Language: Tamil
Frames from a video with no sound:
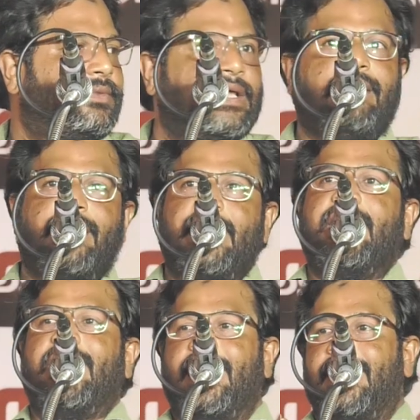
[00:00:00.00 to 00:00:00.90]
இதை விட
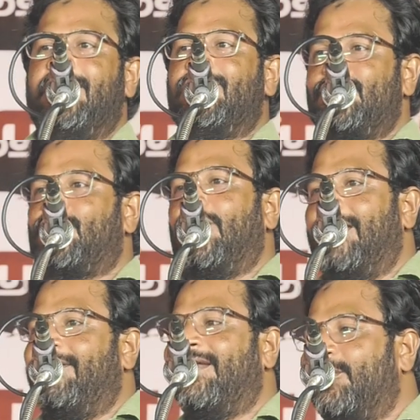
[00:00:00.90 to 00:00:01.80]
என்ன சொல்ல
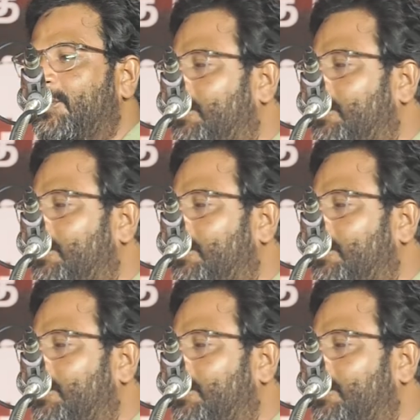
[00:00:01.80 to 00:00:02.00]
வேணும்